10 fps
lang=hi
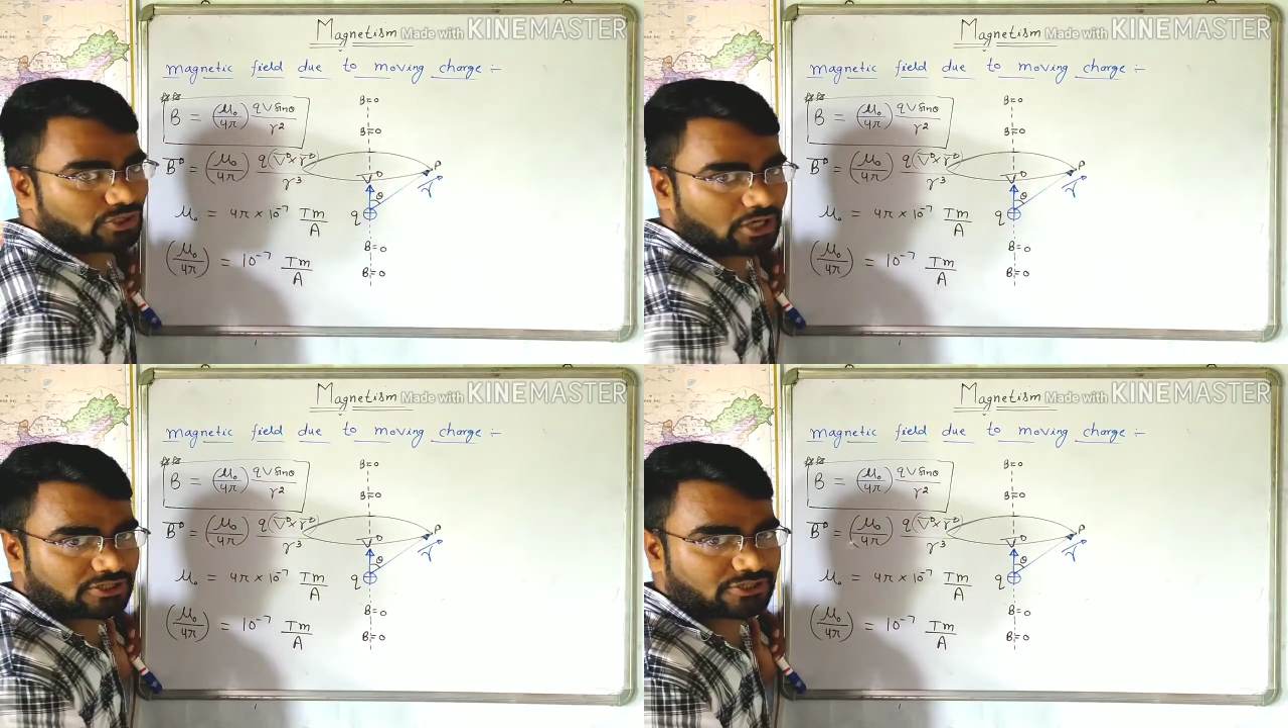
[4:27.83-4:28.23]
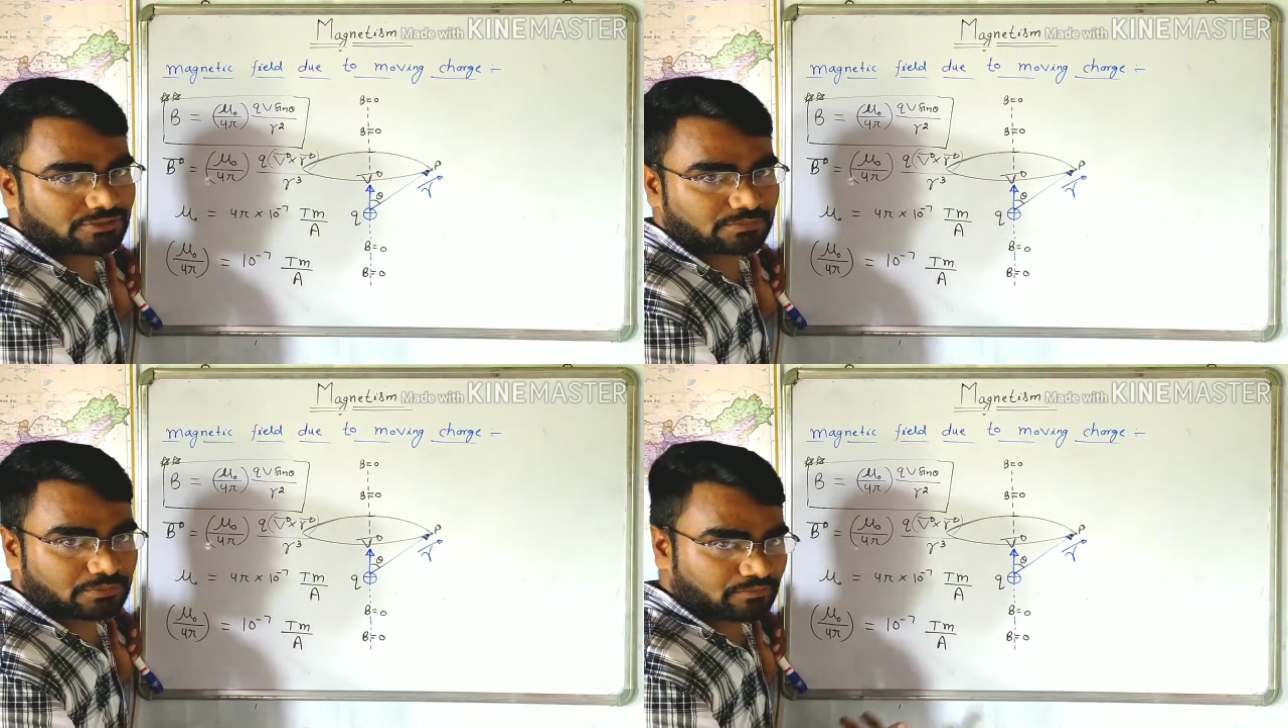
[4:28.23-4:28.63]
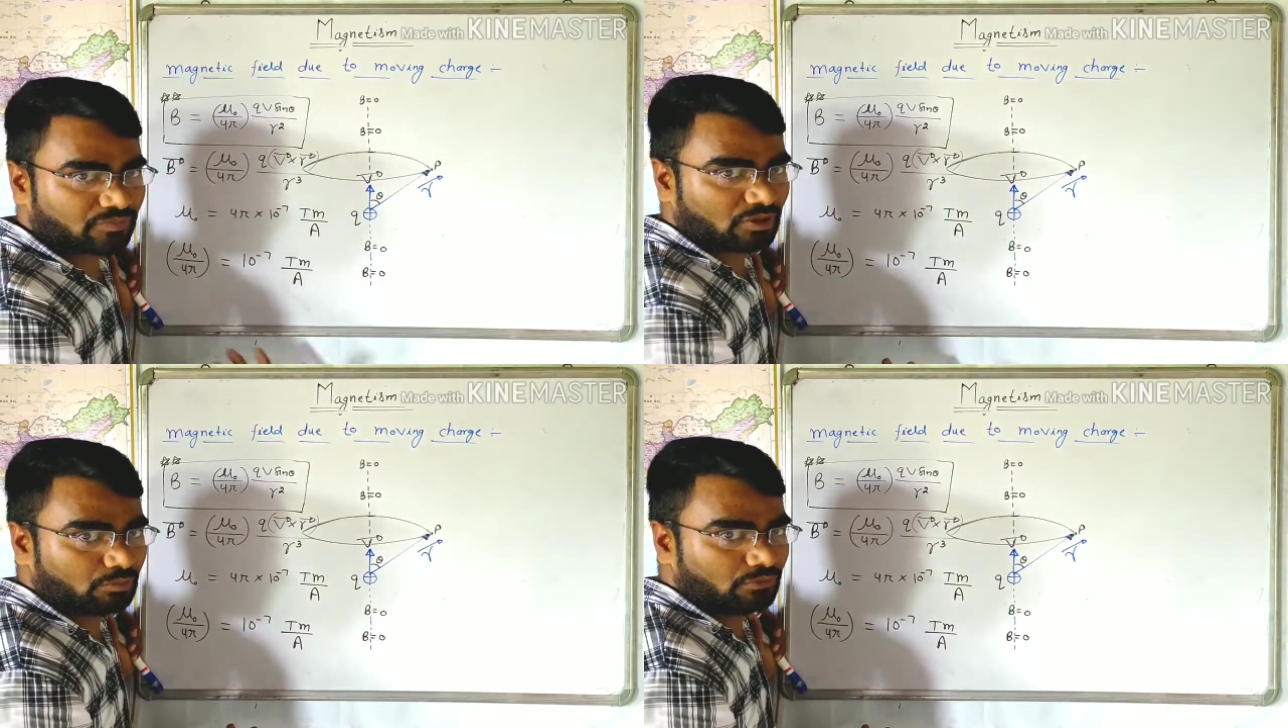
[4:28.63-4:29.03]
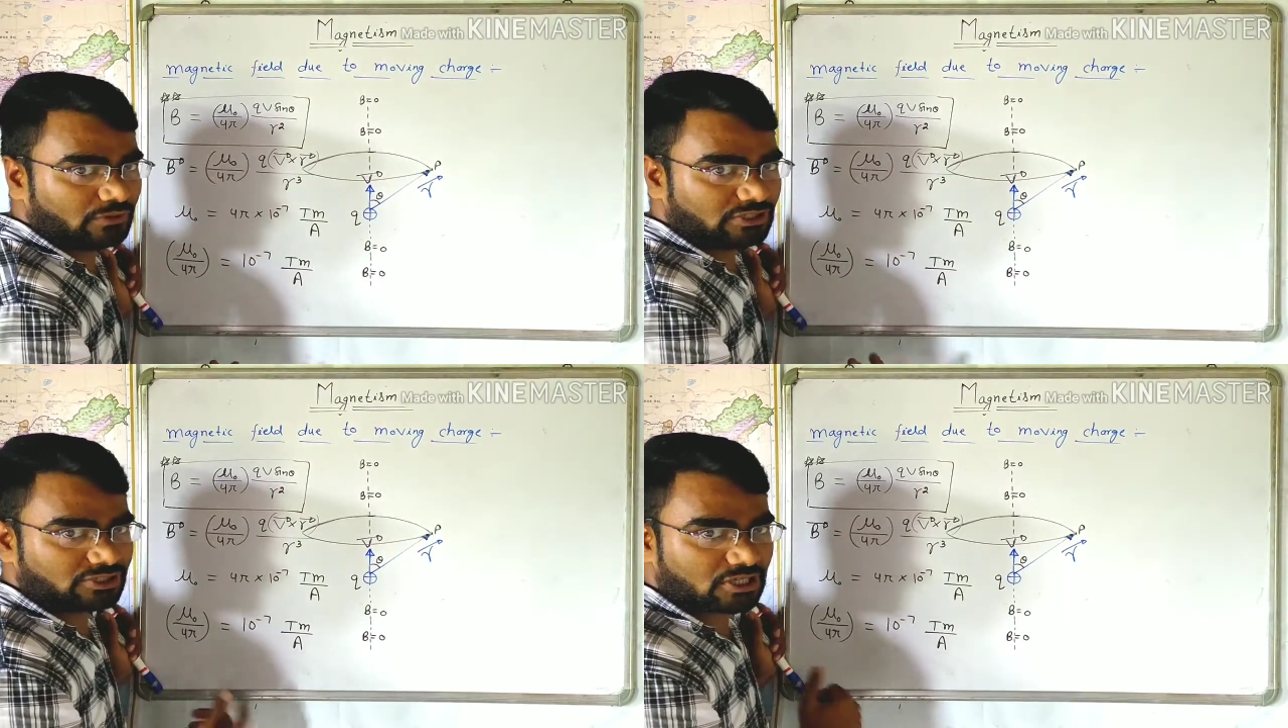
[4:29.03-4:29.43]
चार्ज
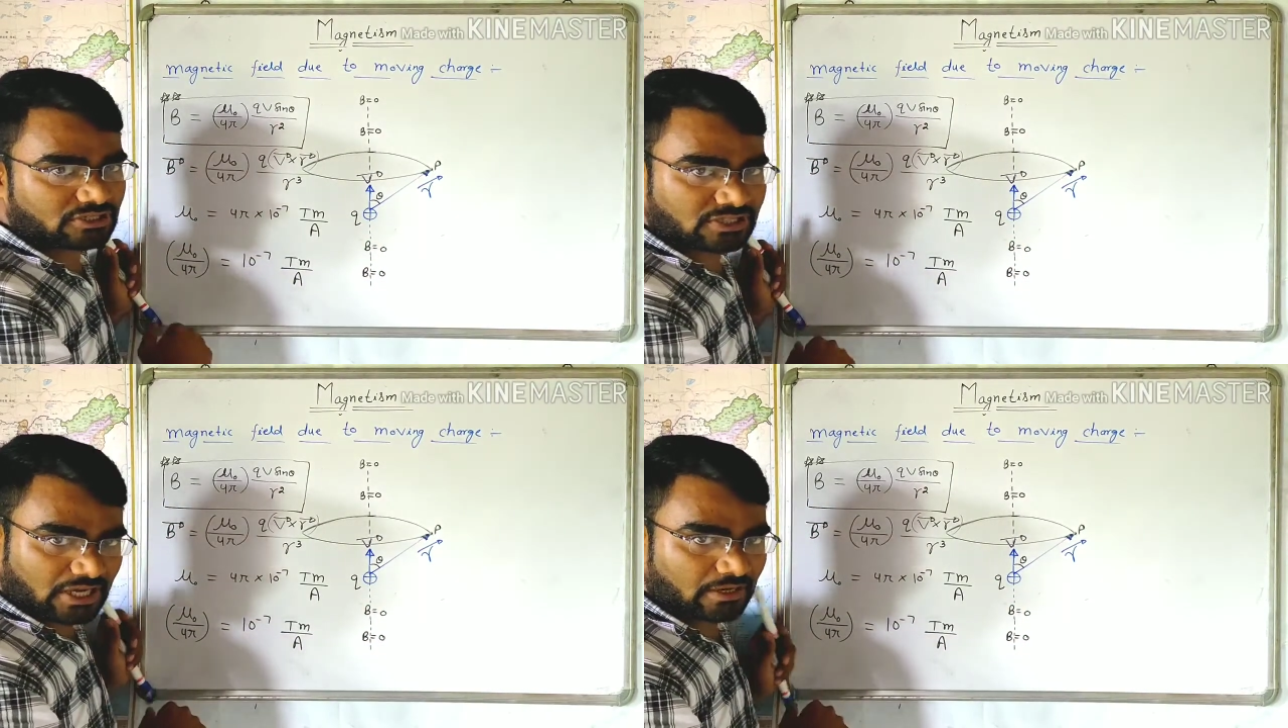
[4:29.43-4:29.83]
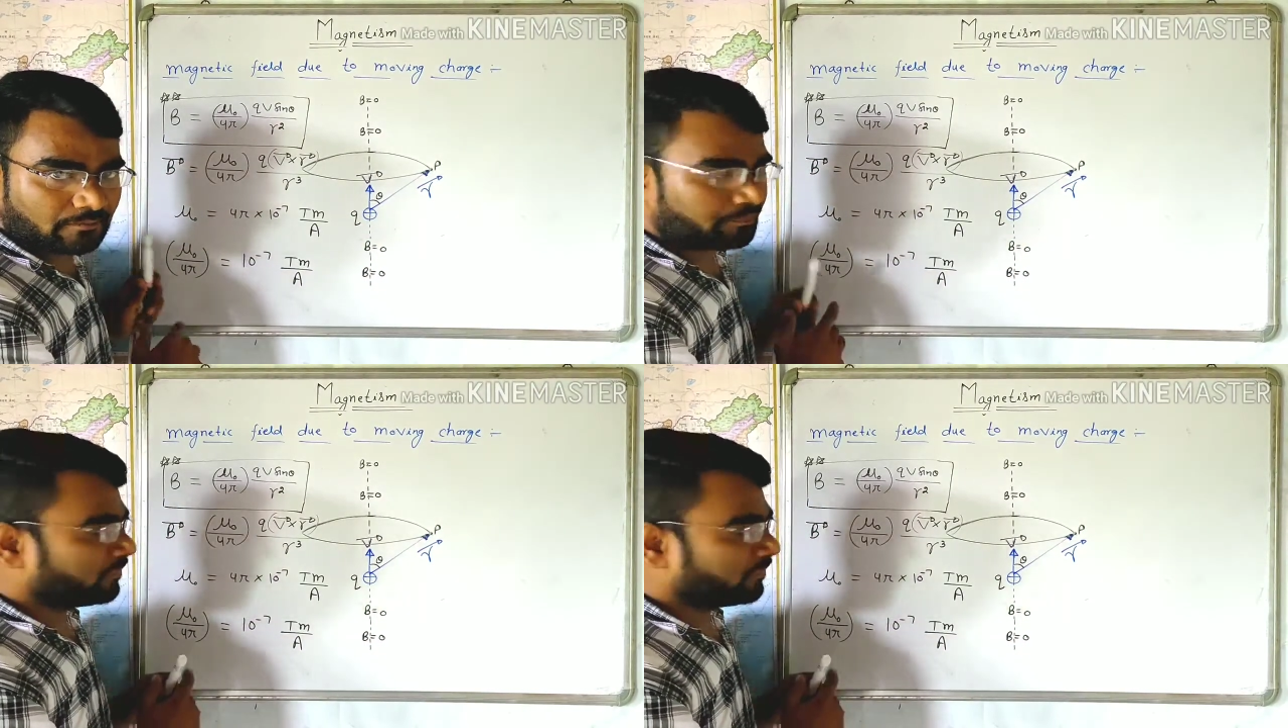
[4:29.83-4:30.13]
मूविंग चार्ज है ना